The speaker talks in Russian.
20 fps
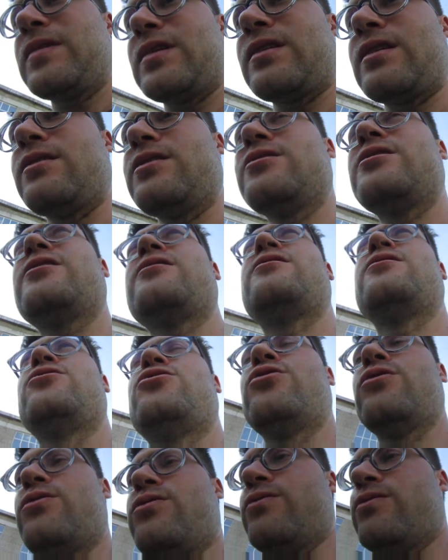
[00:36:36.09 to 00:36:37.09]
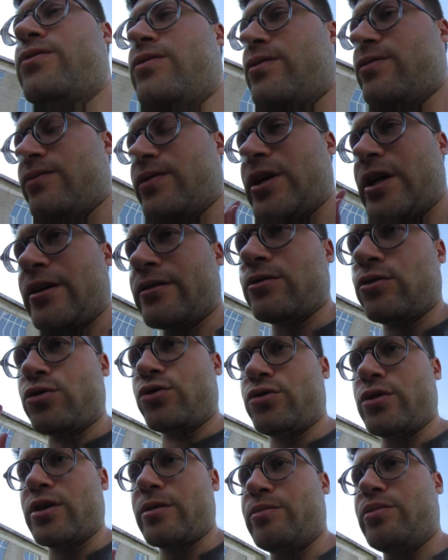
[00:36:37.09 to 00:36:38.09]
Ну, кстати, еще вариант то,
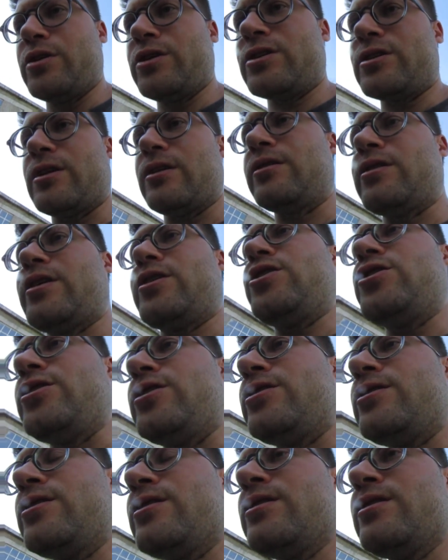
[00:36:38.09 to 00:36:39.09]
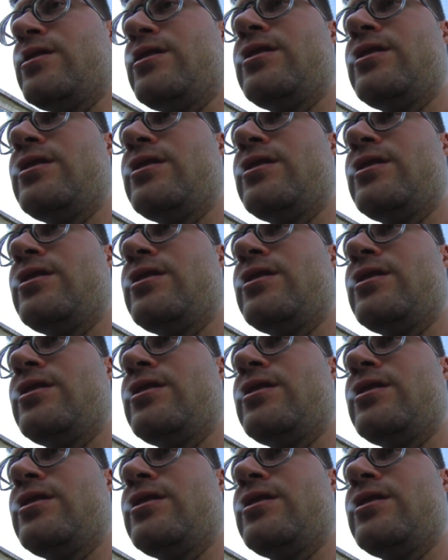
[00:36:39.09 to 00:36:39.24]
что я перестал дрочить.